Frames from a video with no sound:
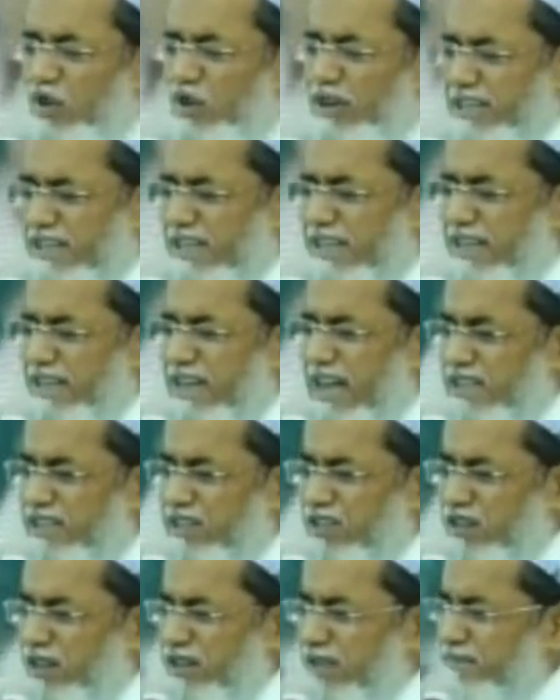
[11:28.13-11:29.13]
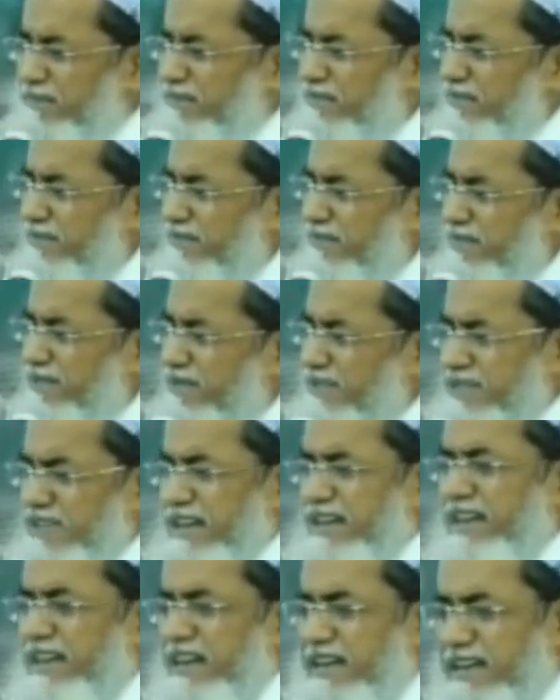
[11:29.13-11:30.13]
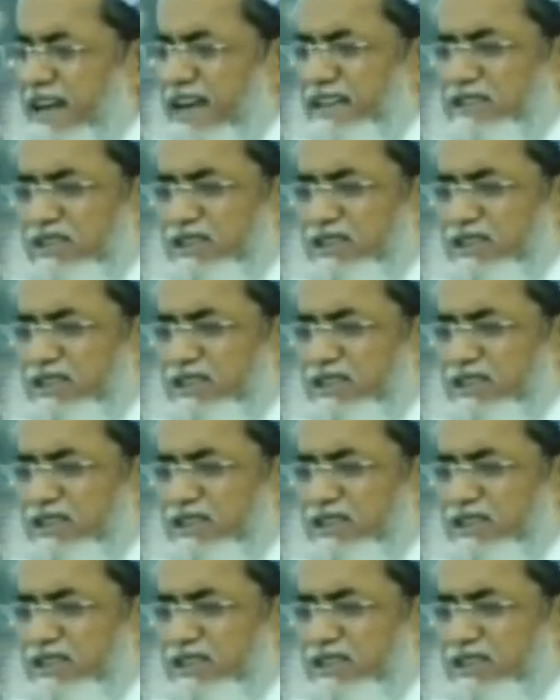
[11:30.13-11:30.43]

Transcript: গড়িতের কাজ করে চেনের কাজ